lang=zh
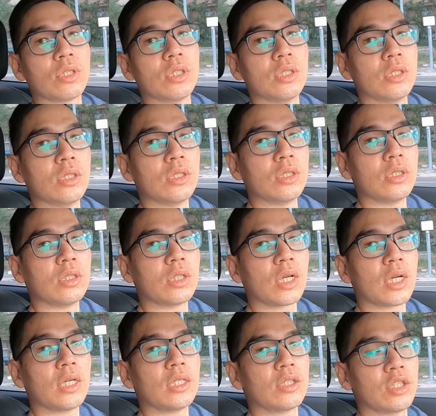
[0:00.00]
或是
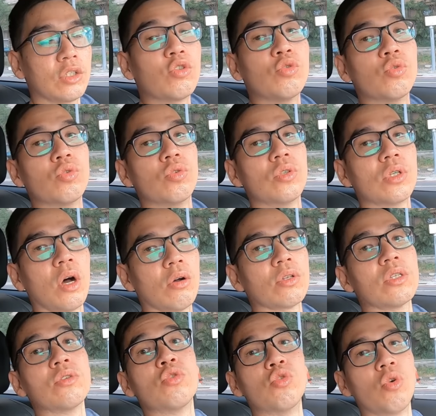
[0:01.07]
那个石鼓哦
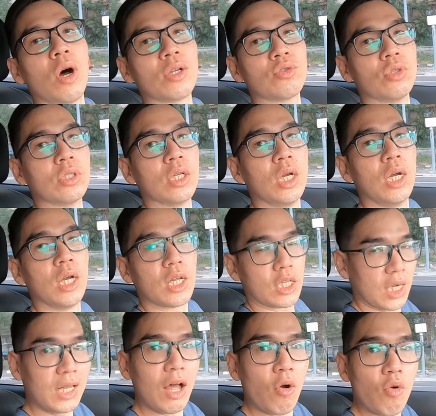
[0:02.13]
石鼓文化村，
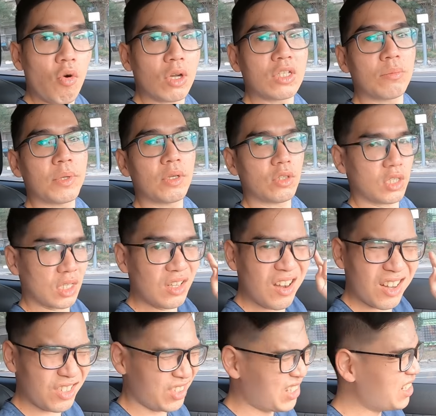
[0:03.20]
你可以绕过来这边，真
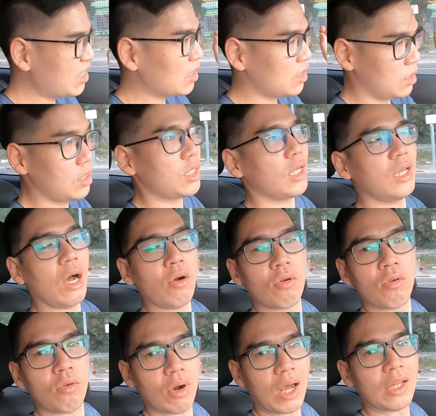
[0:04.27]
的很值得直接绕
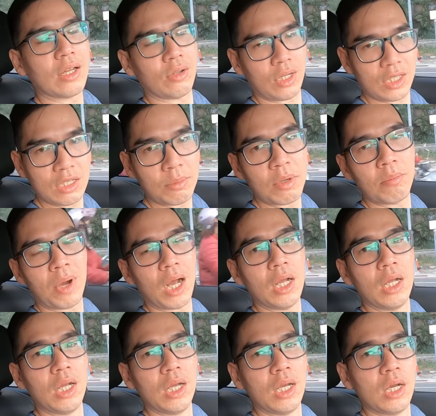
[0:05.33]
过来，然后来这边买。
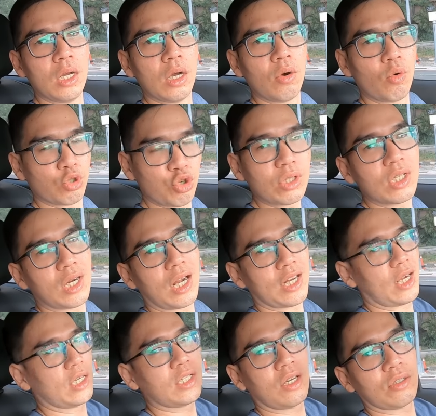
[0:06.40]
我觉得
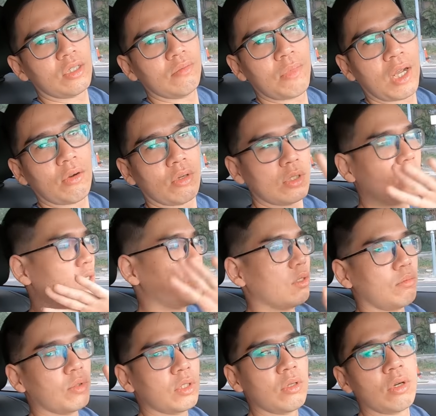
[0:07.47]
啦，两个小时卖光真
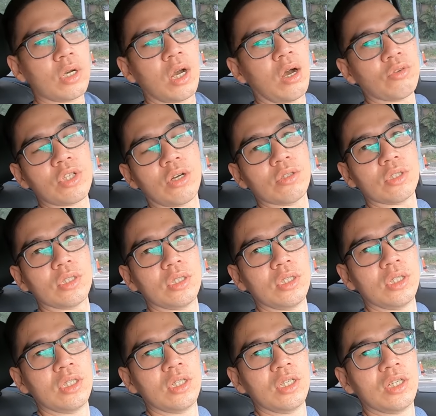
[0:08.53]
的不是好小的。
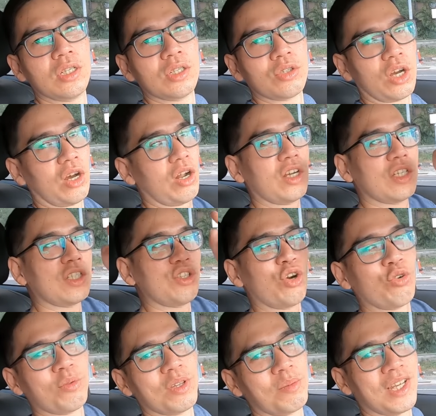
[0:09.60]
好啊，喜
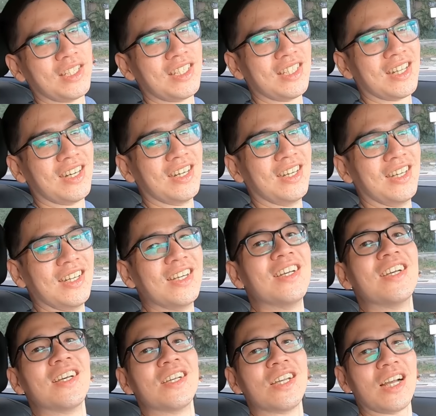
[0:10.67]
欢我们的影片记得
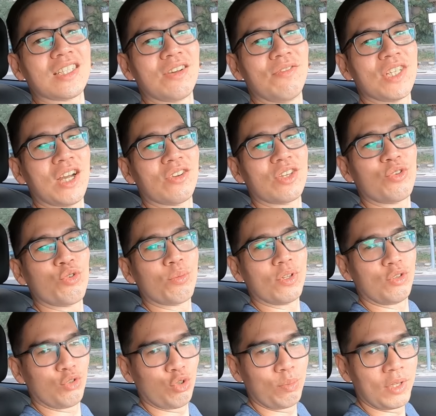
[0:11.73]
按赞、分享和订阅我
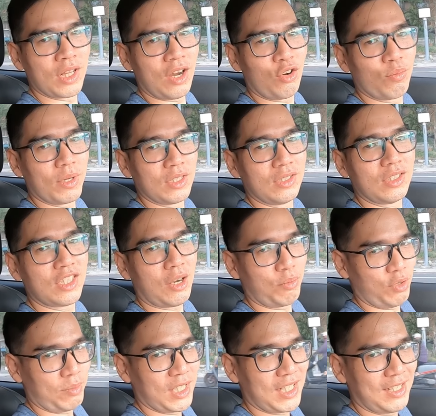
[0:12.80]
们的 YouTube 频道。我们下
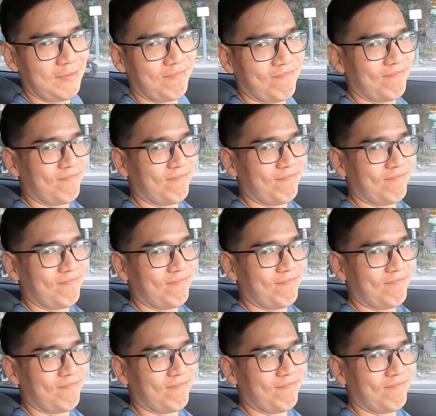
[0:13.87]
部影片见，